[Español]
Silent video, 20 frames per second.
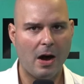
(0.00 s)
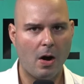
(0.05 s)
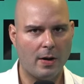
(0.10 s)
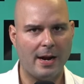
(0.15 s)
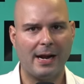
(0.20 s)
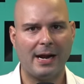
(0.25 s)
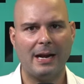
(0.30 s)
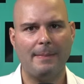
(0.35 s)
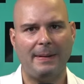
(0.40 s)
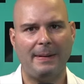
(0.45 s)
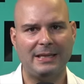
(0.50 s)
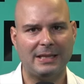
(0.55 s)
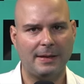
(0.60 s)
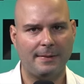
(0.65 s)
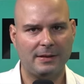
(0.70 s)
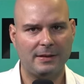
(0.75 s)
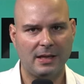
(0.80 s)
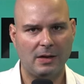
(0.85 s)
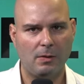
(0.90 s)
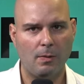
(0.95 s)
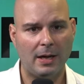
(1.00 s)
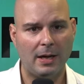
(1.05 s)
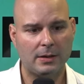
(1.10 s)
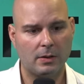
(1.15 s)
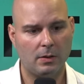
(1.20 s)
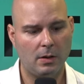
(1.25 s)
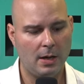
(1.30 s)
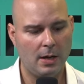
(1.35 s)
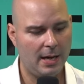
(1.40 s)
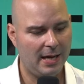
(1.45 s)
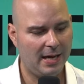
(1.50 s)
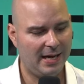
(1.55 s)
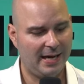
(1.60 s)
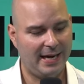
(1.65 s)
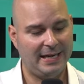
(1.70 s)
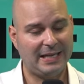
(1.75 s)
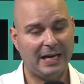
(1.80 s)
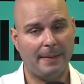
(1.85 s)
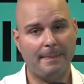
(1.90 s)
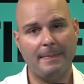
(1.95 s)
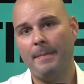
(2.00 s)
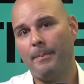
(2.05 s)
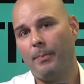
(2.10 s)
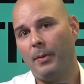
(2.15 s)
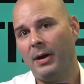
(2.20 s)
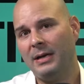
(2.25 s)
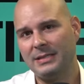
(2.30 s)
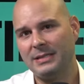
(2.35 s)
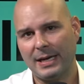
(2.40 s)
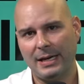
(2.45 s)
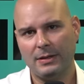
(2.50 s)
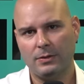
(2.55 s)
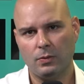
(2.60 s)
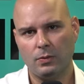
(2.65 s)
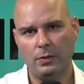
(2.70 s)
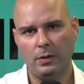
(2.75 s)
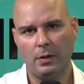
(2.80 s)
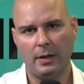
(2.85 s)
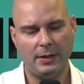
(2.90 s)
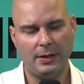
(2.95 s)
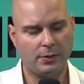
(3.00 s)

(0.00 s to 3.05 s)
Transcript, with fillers: ahora en el 2024 y también pueden ser el tuyo.